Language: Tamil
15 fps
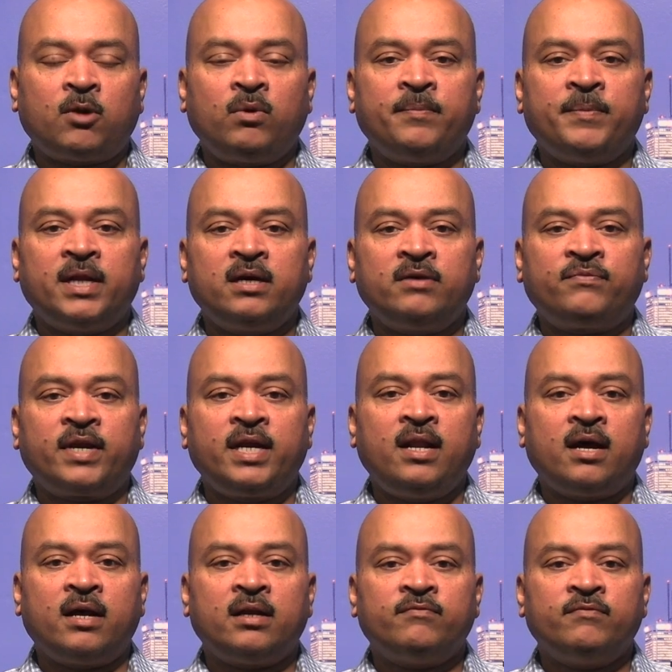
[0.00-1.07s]
தருணம் என
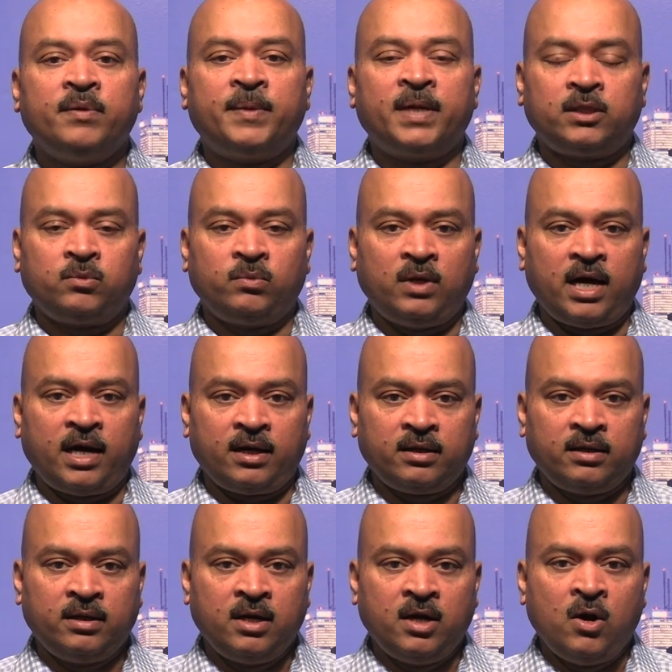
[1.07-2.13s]
ஃப்ரீலான் விபரித்துள்ளார்
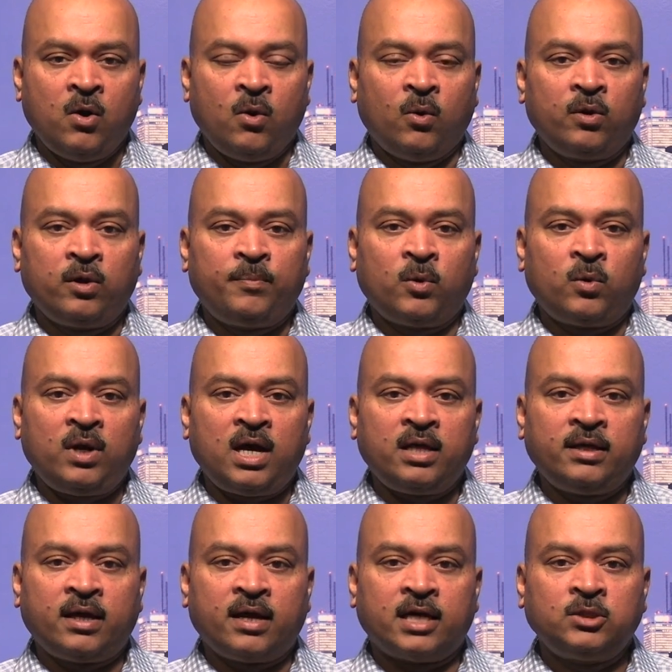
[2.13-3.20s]
ஒரு
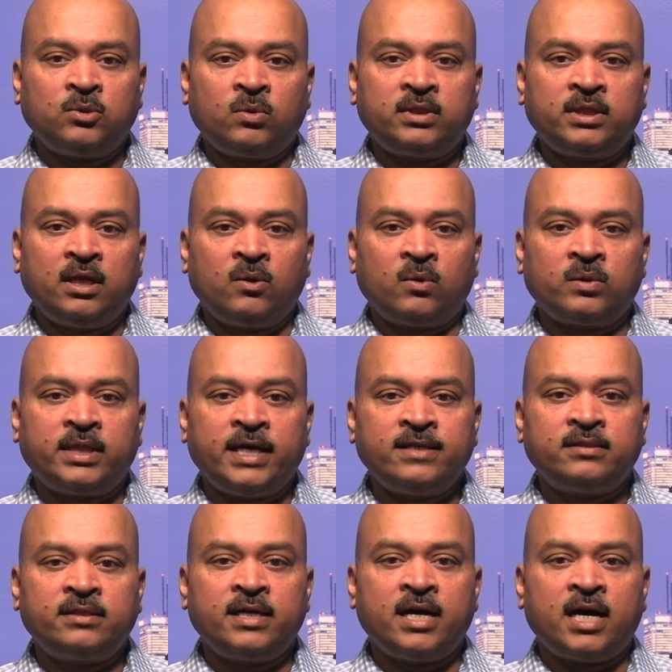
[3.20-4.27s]
பொருளாதார அச்சுறுத்தல் ஒரு
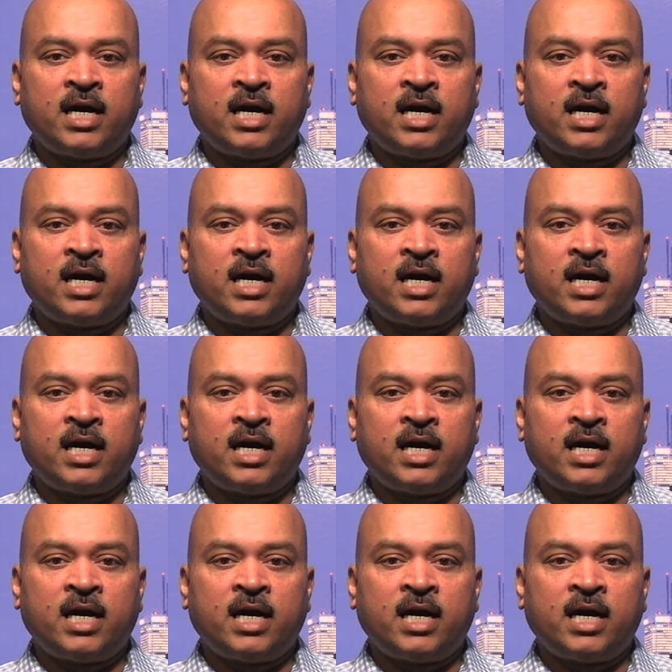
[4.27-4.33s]
தேசிய